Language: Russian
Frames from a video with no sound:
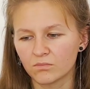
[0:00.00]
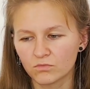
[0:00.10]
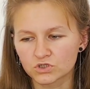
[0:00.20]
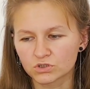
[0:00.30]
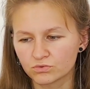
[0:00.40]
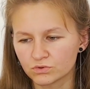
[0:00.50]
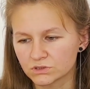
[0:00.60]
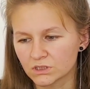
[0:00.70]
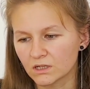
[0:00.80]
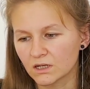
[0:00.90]
можно
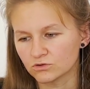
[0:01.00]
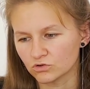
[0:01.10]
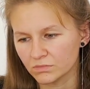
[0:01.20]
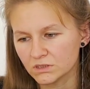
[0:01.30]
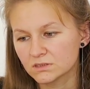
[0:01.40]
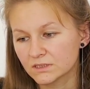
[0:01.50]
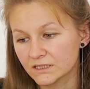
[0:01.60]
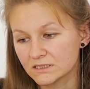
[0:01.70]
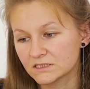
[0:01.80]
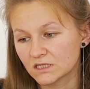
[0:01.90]
будет экономить на
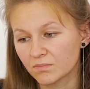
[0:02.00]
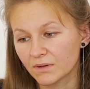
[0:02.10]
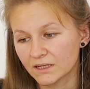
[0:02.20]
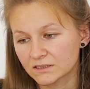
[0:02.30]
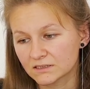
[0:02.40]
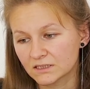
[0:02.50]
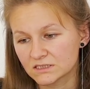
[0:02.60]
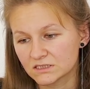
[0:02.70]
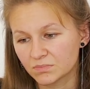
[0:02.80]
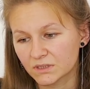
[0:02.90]
логистике порядка
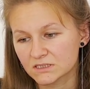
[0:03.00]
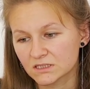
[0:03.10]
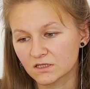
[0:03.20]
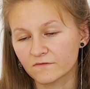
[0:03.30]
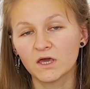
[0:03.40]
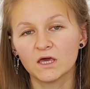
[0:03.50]
30%.